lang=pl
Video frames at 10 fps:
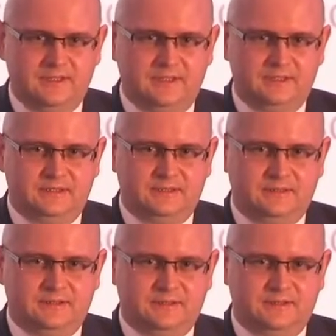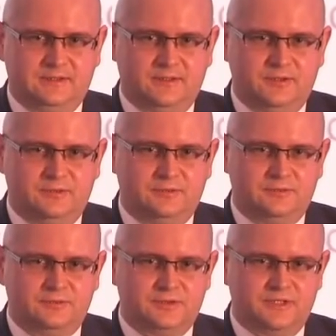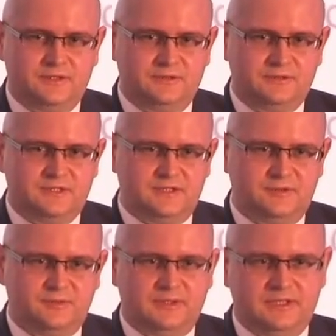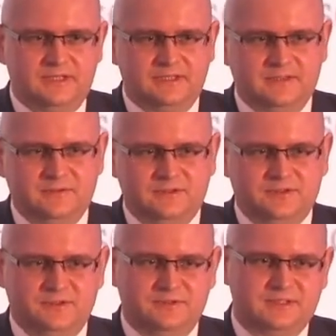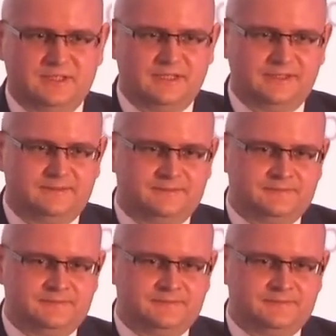E, są różnego rodzaju badania dotyczące